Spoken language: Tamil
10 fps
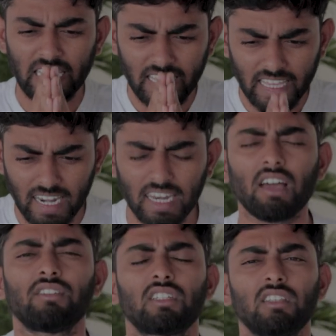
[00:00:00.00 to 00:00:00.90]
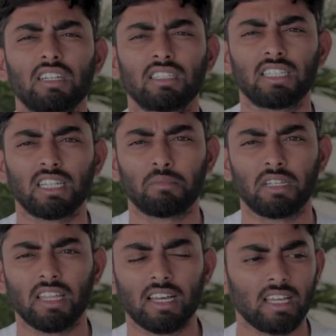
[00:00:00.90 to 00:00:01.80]
நீங்கள் எல்லா விஷயத்தையும் எடுத்துக்கிட்டீங்க
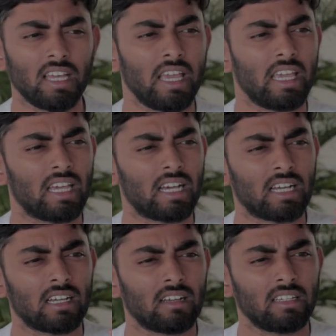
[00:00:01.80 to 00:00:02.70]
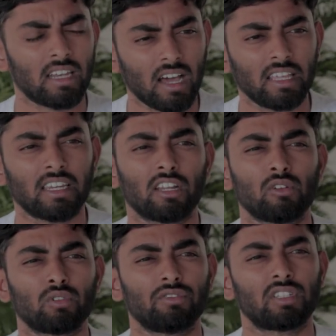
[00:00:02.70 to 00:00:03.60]
அப்படின்னா நாளைக்கு
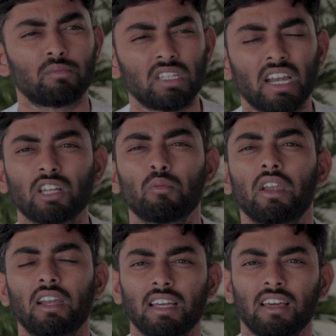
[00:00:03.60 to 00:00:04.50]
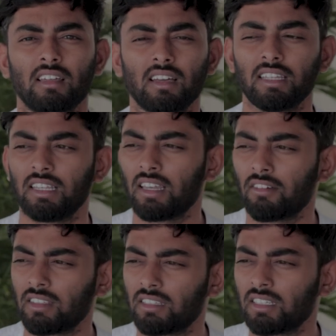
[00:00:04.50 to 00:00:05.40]
நடக்கக்கூடிய விஷயம் இது நடக்குமா நடக்காதா
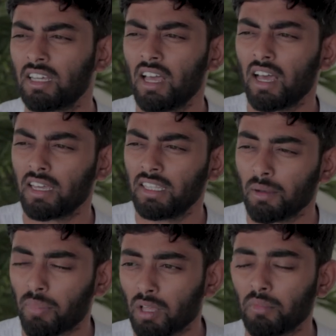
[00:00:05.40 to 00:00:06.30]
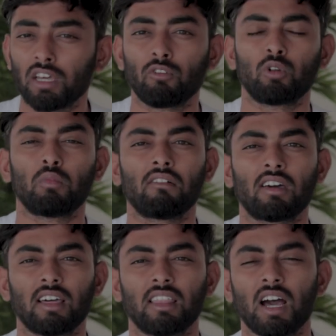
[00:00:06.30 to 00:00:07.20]
இல்லை வந்து இந்த பணம் எனக்கு வருமா
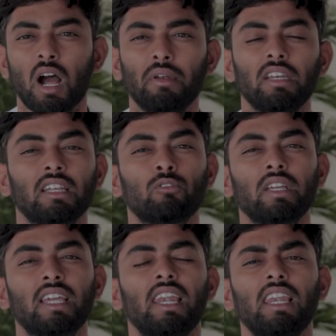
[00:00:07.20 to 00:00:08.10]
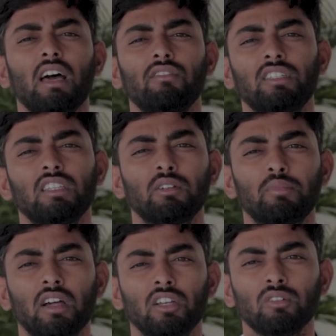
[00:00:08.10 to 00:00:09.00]
வராதா அப்படின்ற கூடிய எல்லா
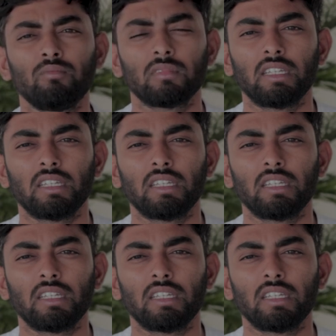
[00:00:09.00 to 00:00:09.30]
விஷயத்துக்கு பின்னாடியும்